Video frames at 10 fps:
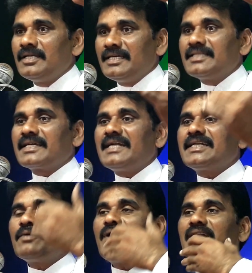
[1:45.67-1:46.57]

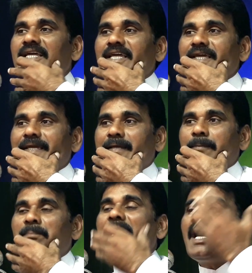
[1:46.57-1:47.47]
ఎందుకంటే వాళ్ళకి
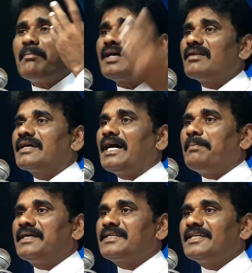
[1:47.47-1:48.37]
పామరులు
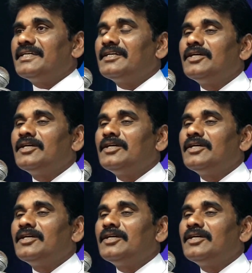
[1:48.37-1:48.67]
కాబట్టి